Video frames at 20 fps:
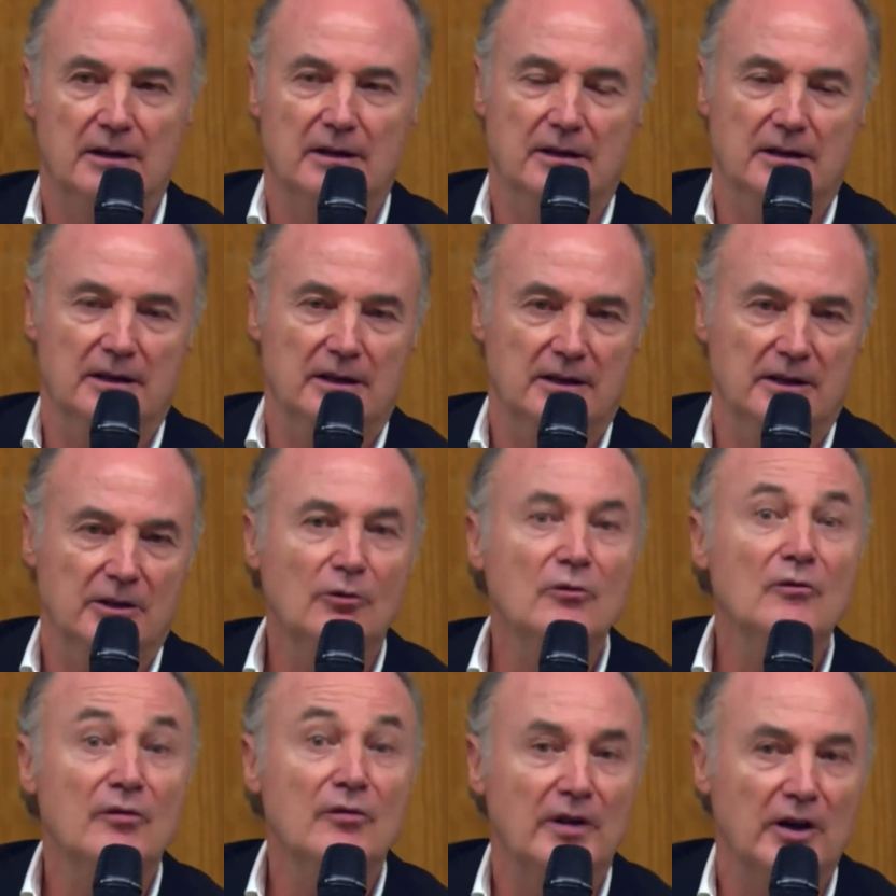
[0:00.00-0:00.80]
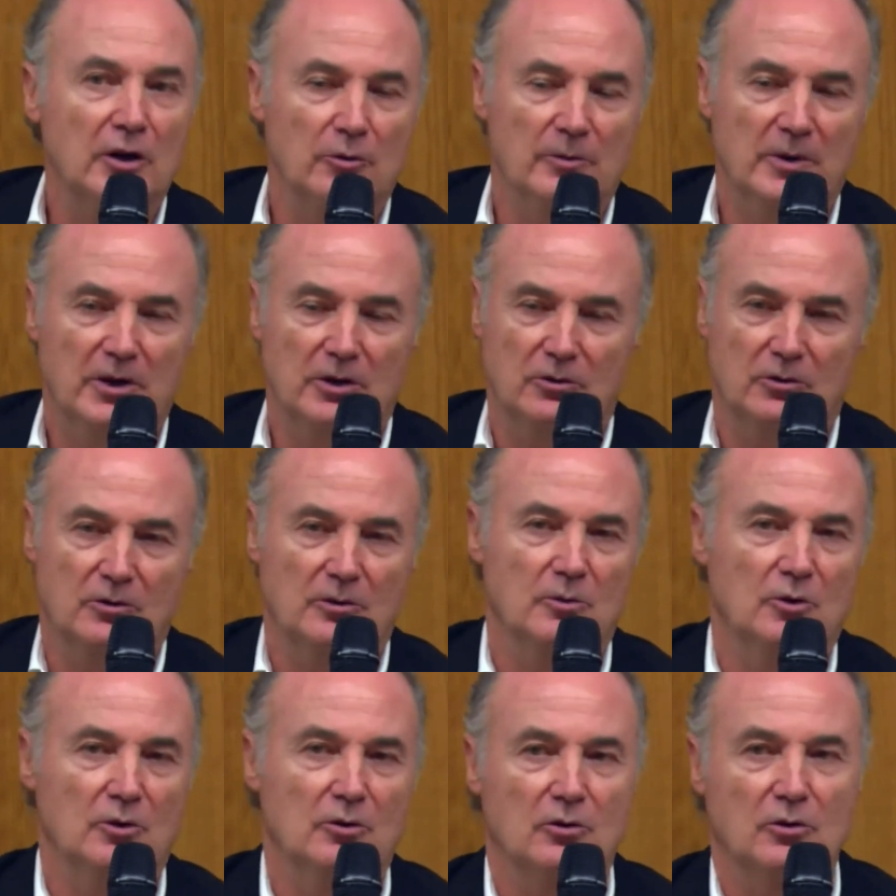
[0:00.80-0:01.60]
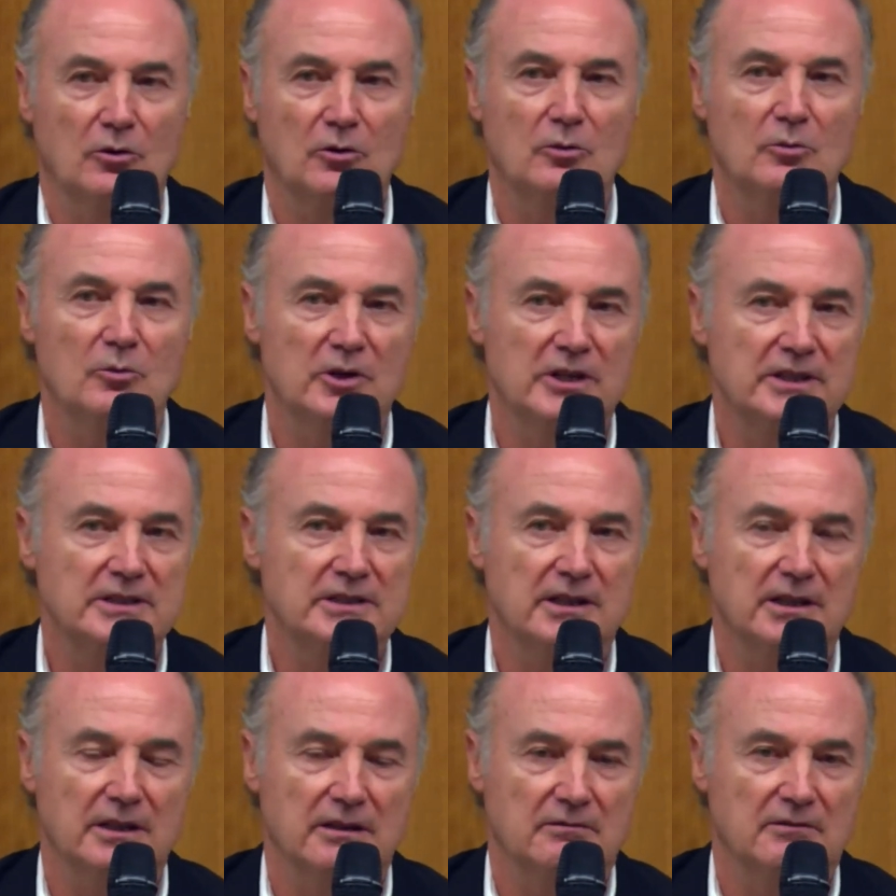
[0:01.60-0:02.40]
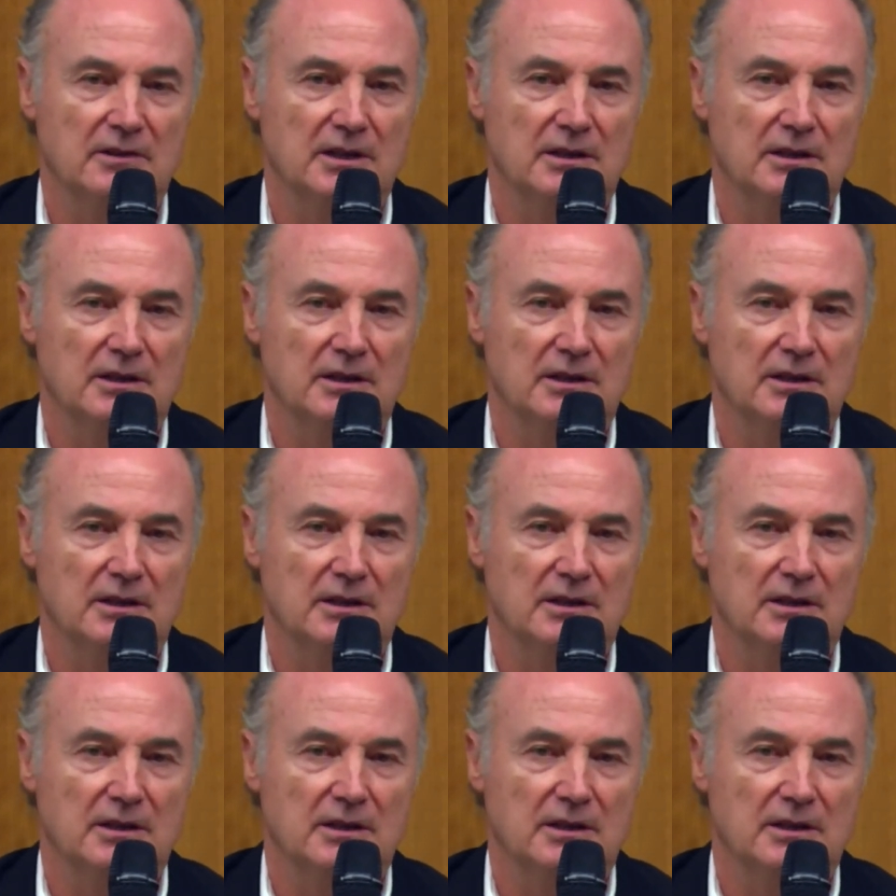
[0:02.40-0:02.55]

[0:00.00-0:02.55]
eh, de un fenómeno como, este.